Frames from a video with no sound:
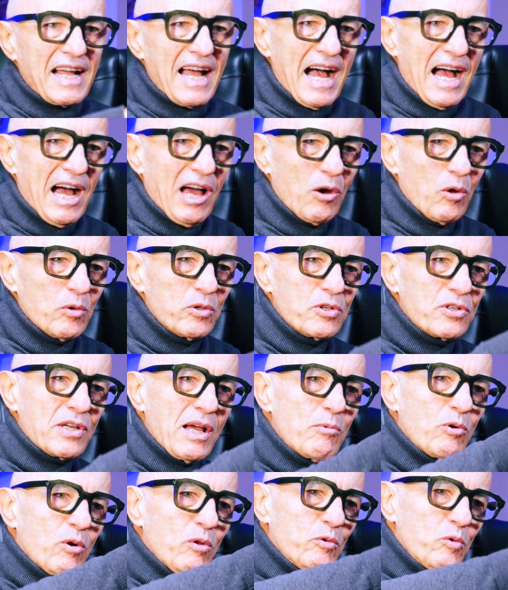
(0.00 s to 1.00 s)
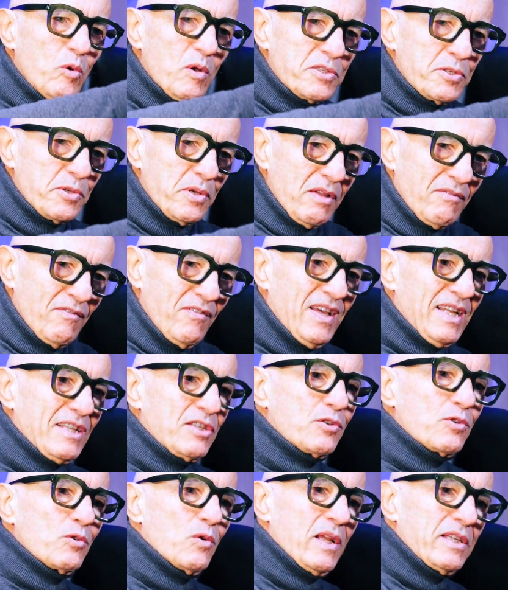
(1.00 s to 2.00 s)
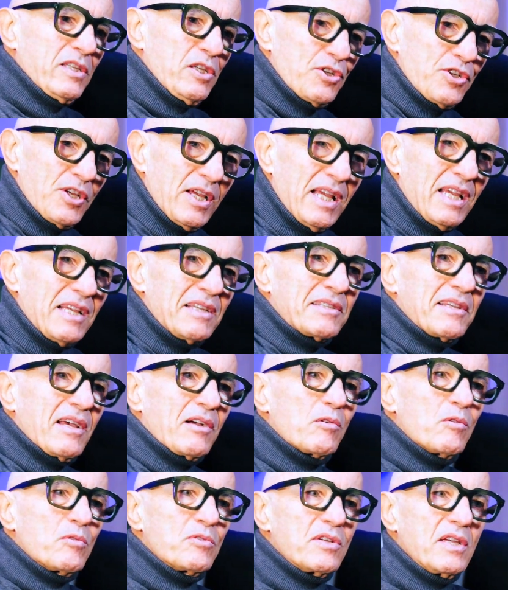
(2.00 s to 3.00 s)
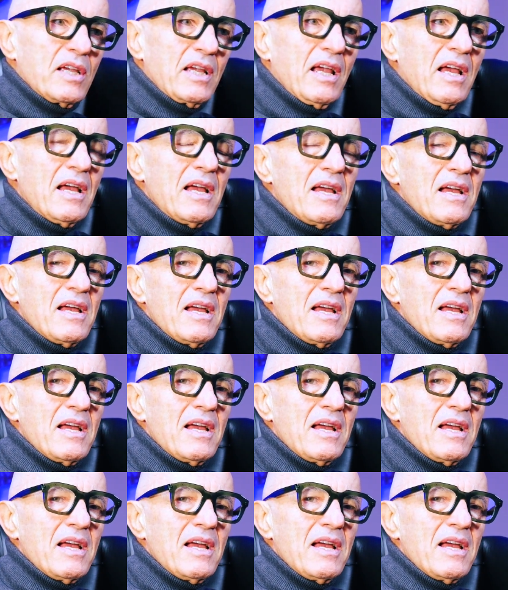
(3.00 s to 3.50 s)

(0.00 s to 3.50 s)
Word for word: calo, diciamo un'ondulazione verso la discesa, così,